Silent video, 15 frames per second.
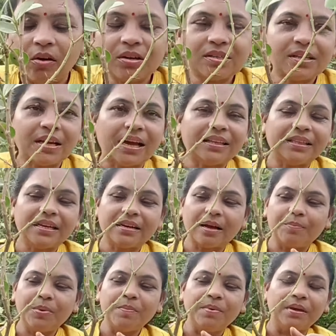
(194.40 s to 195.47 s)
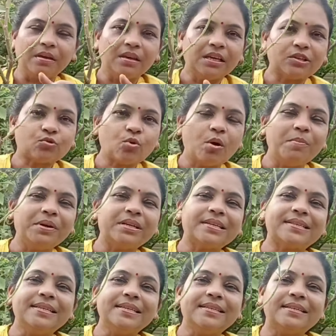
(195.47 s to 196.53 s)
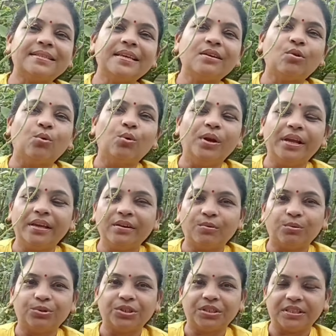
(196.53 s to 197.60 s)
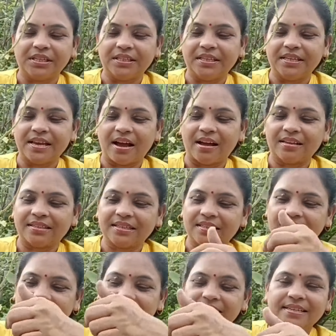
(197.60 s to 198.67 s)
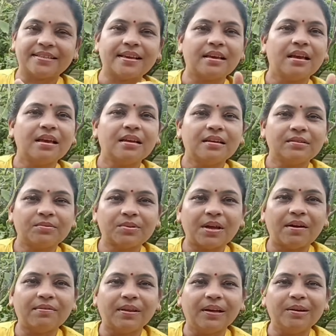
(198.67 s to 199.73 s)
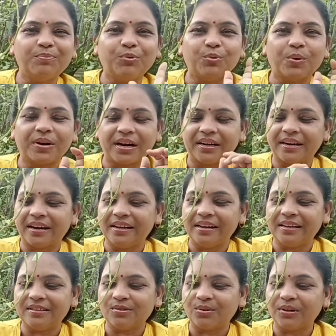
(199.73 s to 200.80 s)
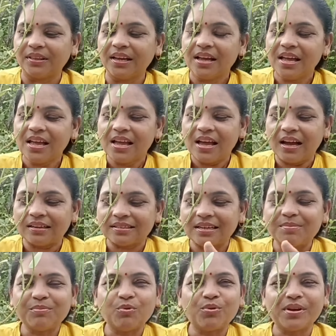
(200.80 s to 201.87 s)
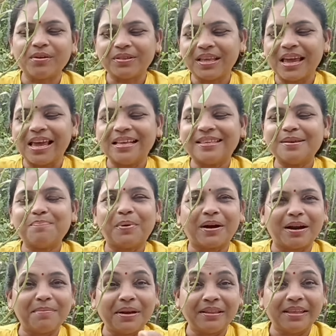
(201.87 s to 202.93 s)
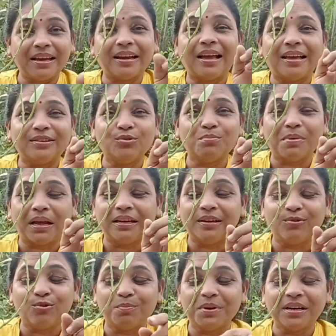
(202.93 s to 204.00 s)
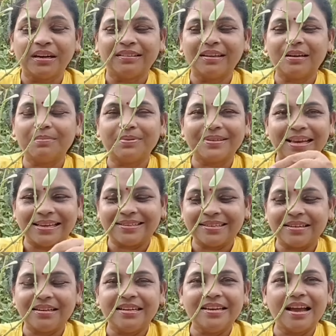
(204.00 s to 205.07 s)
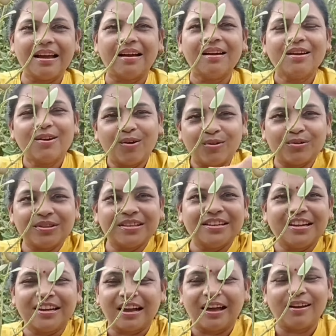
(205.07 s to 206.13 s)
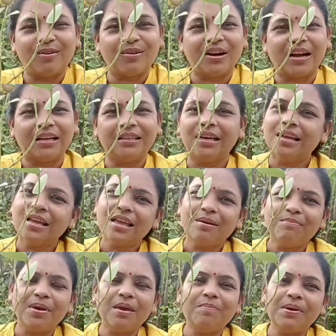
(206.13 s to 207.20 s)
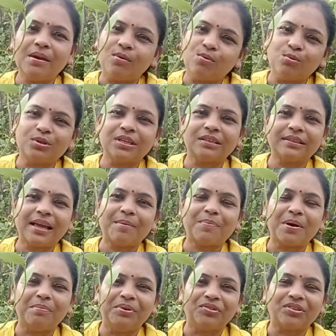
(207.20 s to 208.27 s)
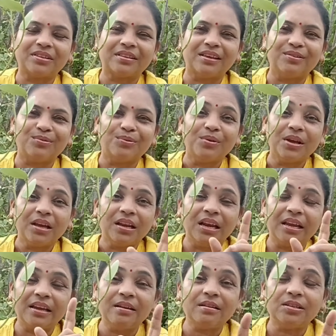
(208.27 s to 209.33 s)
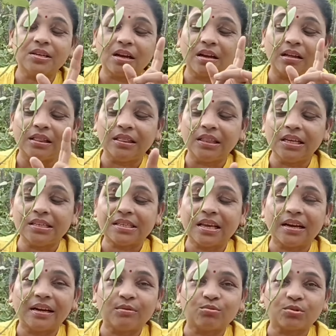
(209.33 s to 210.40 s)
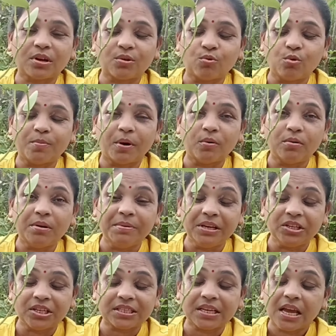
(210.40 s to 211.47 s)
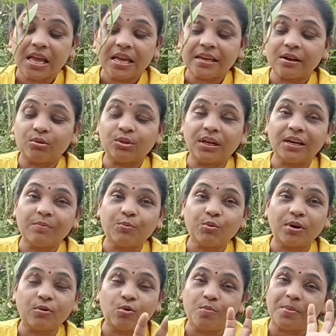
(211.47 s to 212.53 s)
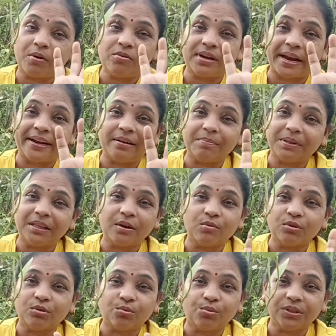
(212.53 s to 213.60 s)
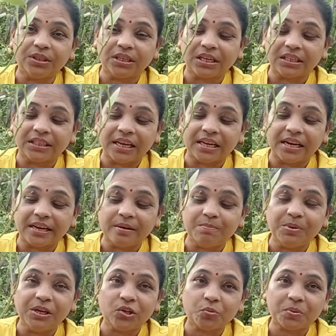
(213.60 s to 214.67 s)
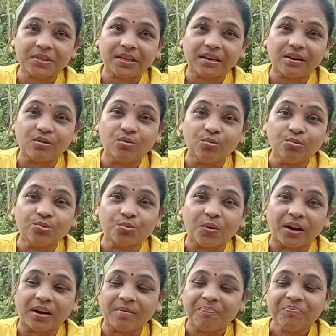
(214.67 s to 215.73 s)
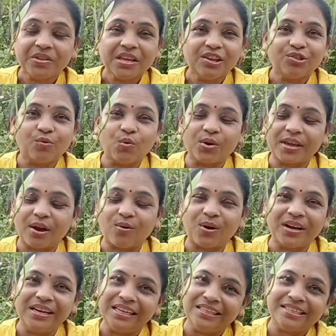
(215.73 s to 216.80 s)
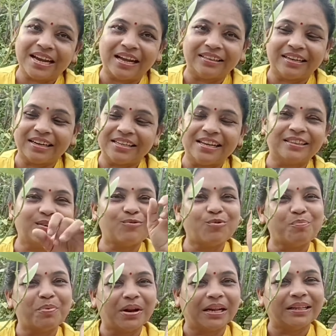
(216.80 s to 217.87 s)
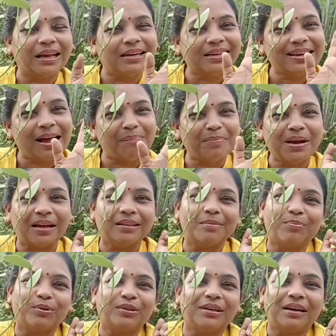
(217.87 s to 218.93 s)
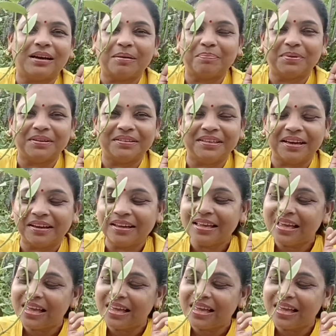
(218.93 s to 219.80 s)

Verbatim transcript: और साथ ही कभी भी इसको हमेशा सीजर से ही खोलने की कोशिश कीजिए यहाँ से सीजर से सावधानी पूर्वक कट करने की ज़रूरत है अक्सर हमको क्या कहता है ऐसे पकड़ा मैंने देखा है जो माली लोग भी करते हैं ना बस ऐसे लिया और उसे निकाला और लगा दिया मे भी हो सकता है आपका हमेशा सही हो लेकिन गलती से अगर उसका रूट बाउंड नीचे से क्या होता है अगर पूरा रूट बाउंड टाइट बंधा हुआ तो कोई दिक्कत नहीं लेकिन बीच में से अगर लूज़ हुआ ना तो वो क्या होगा नीचे आधा रह जाता है ऊपर आधा यानी कि आपने आधा पौधा ख़राब कर दिया